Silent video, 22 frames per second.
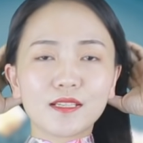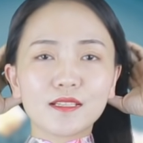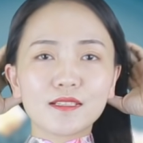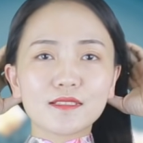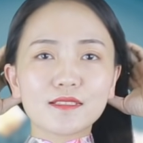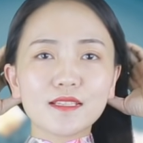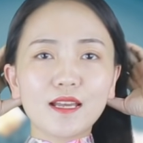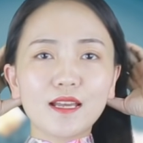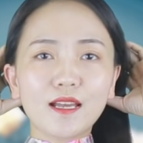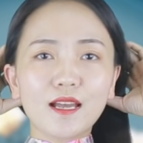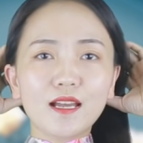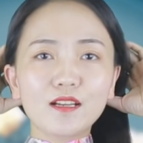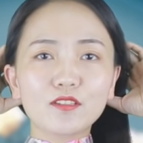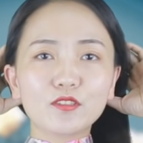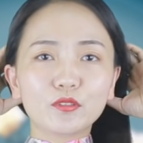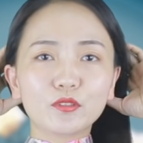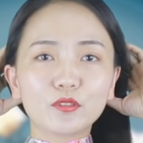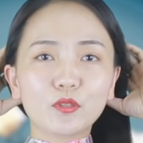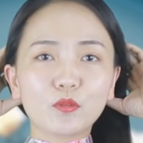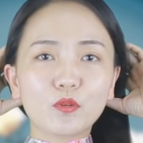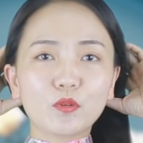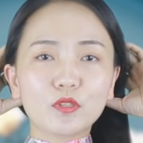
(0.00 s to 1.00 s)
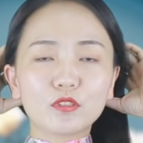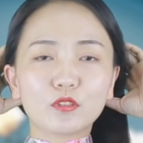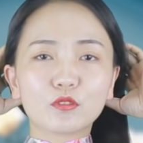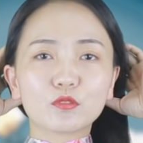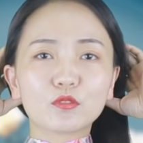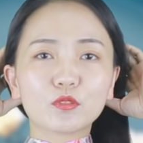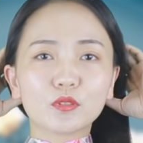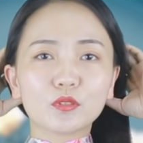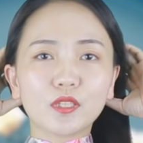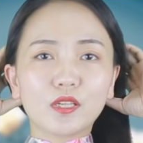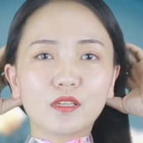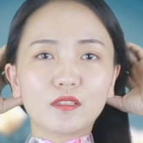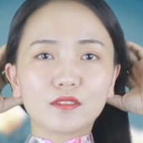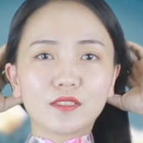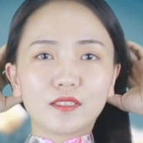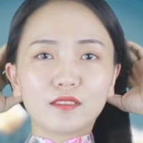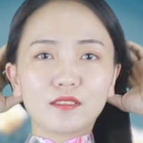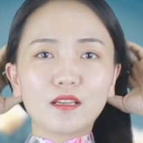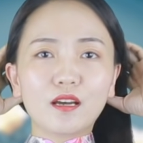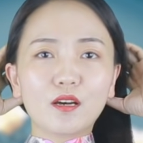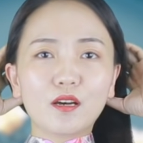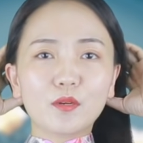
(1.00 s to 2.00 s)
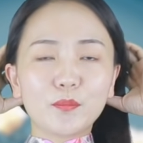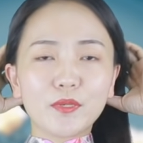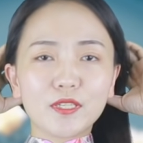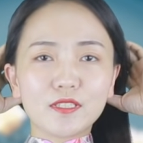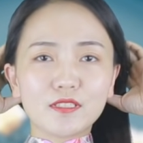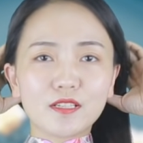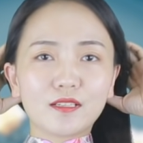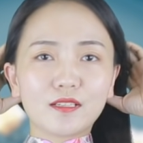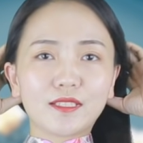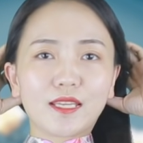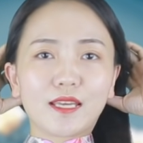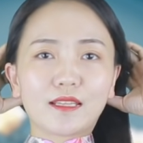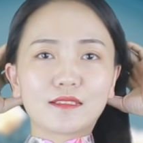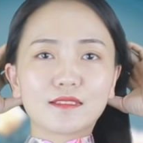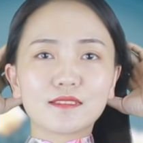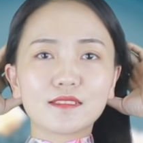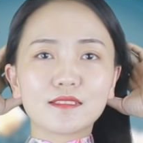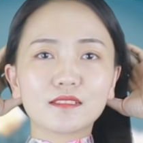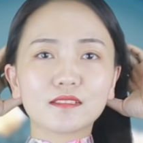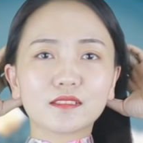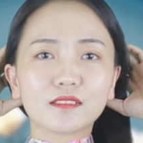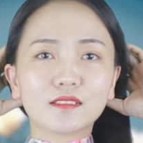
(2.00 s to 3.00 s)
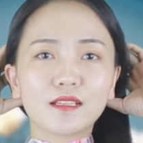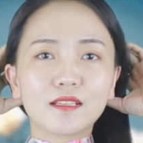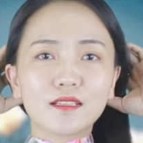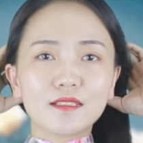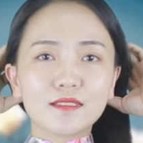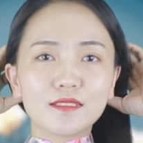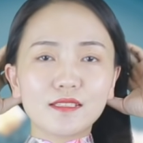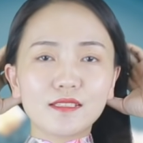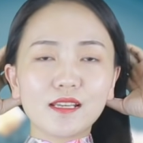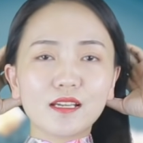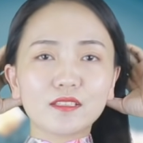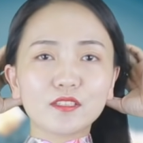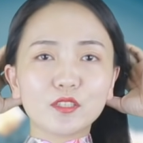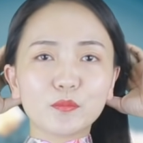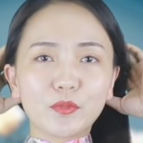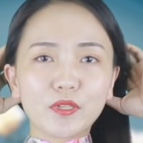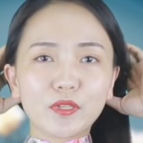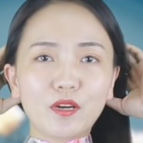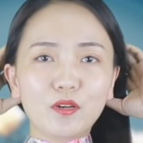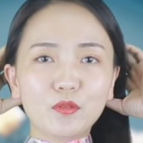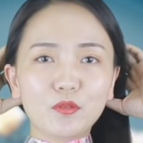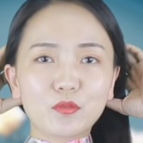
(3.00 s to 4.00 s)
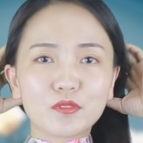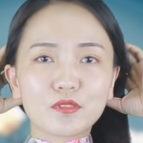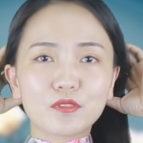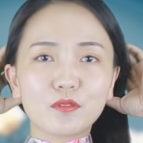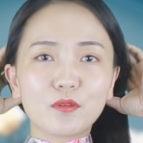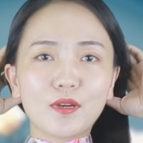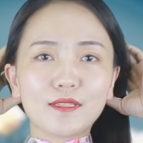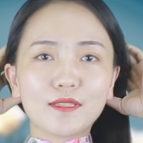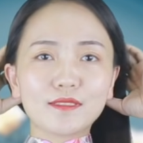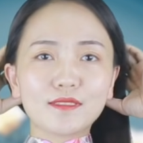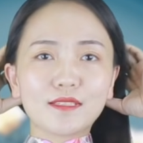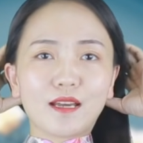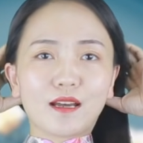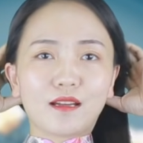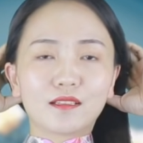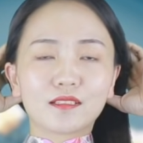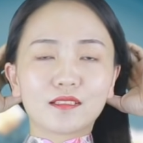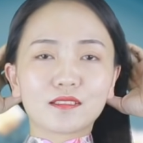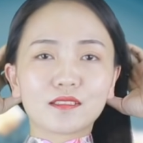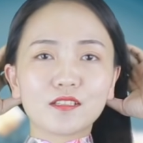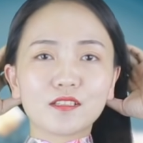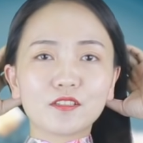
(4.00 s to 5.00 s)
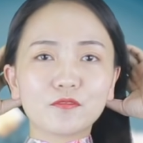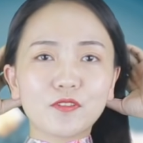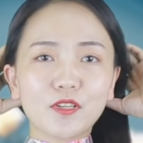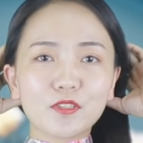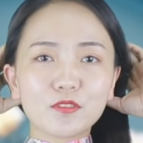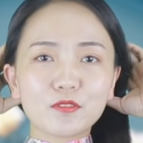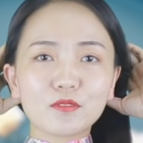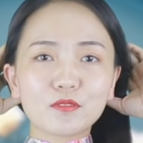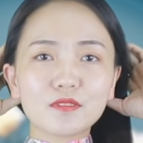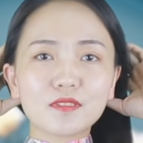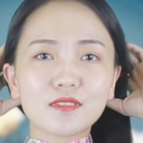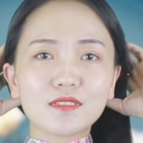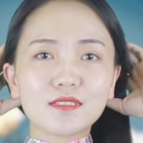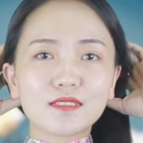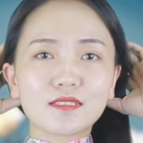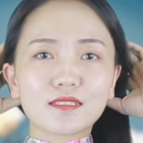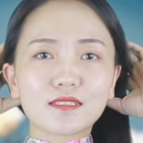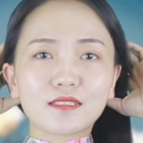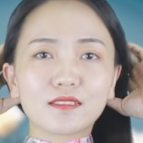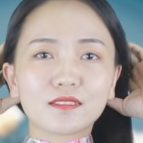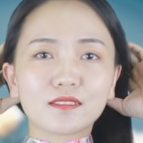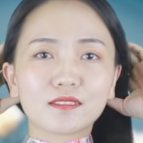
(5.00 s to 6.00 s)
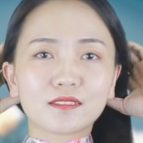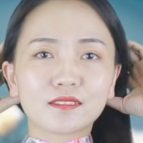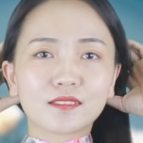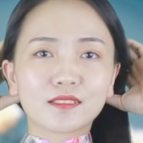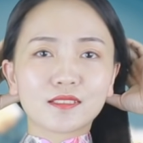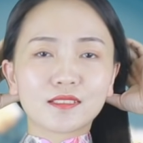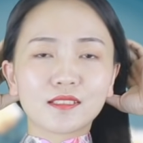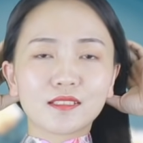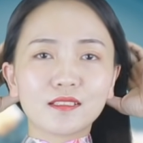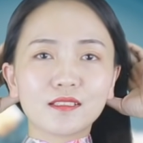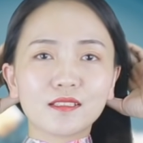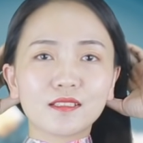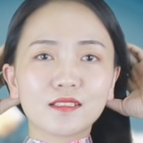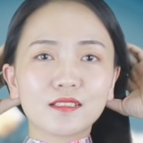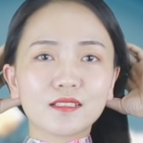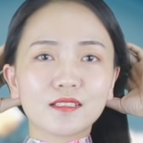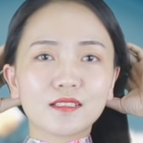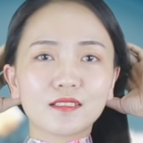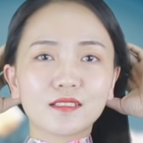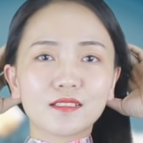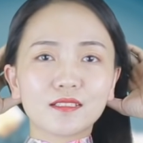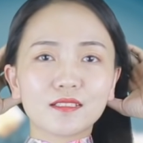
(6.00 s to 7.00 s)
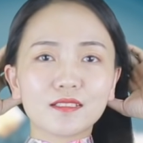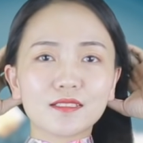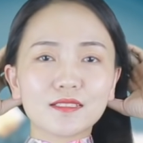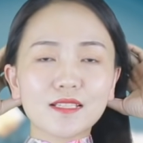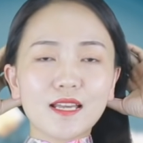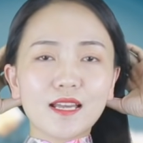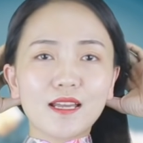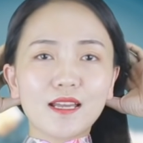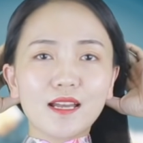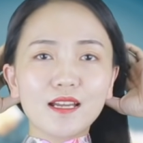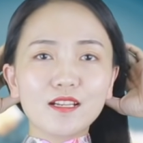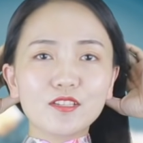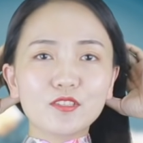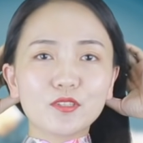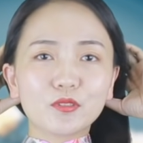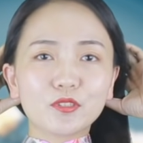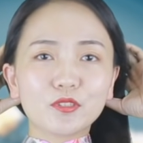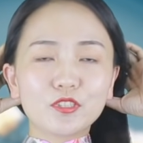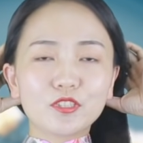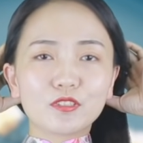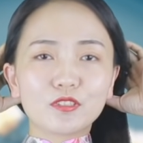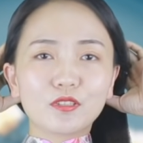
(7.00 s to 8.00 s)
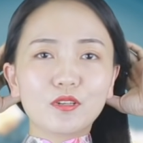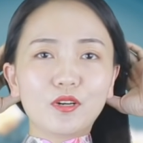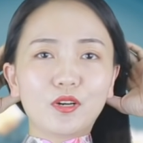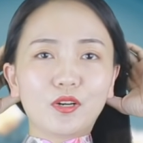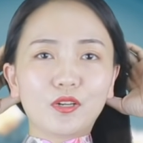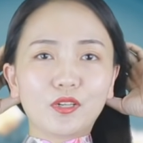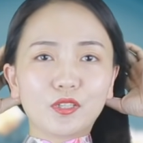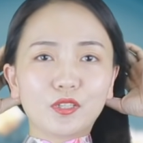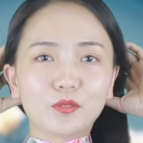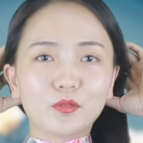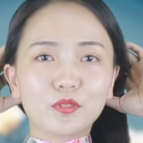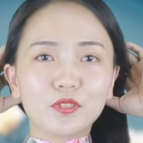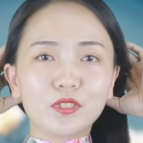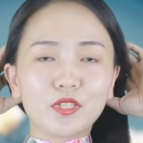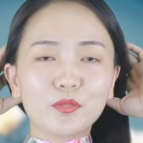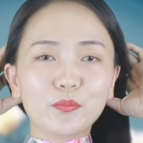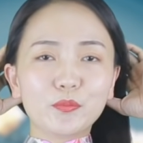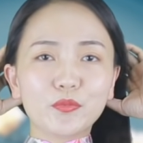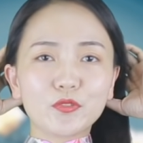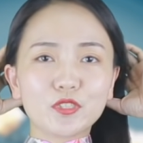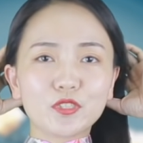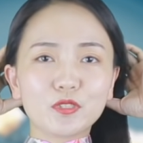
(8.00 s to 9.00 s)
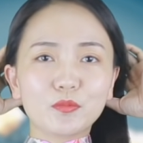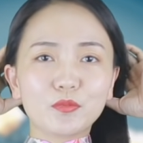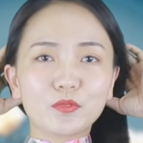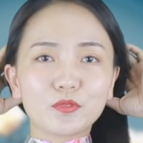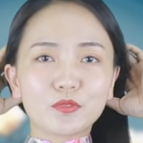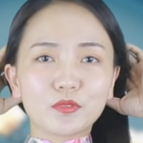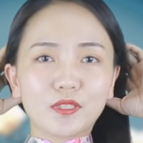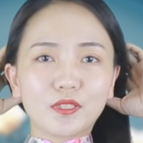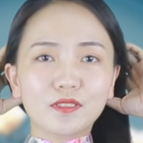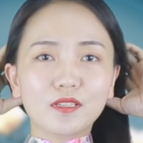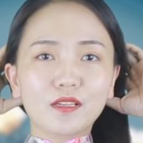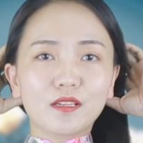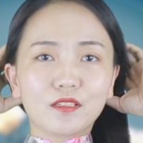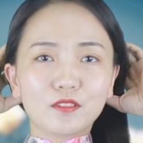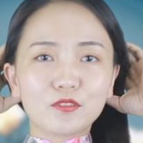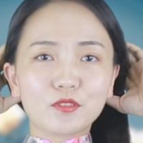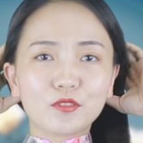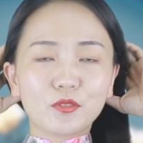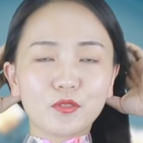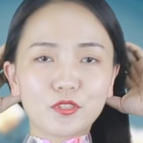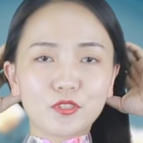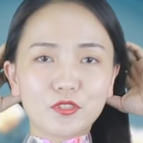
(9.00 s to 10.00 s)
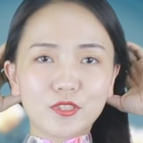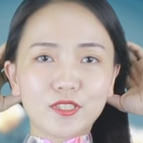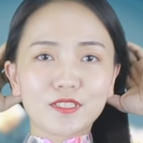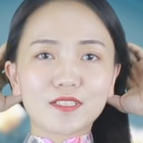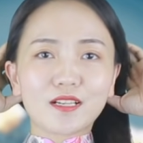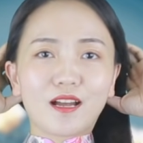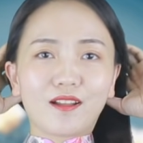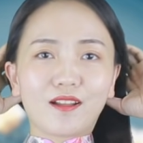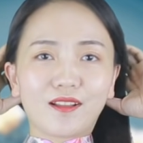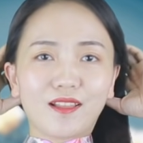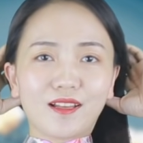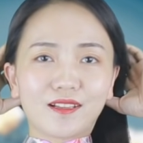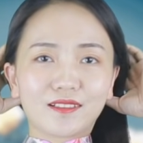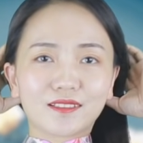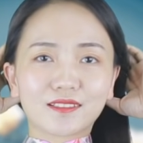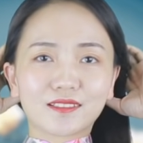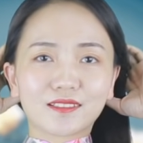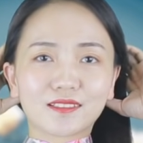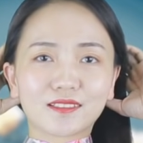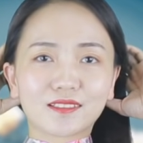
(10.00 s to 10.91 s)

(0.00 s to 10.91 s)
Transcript: 在按揉的过程中呢，您要闭上眼睛，尽量的不要胡思乱想，放松自己。在按揉的时候，很多人不知不觉的就会睡着了。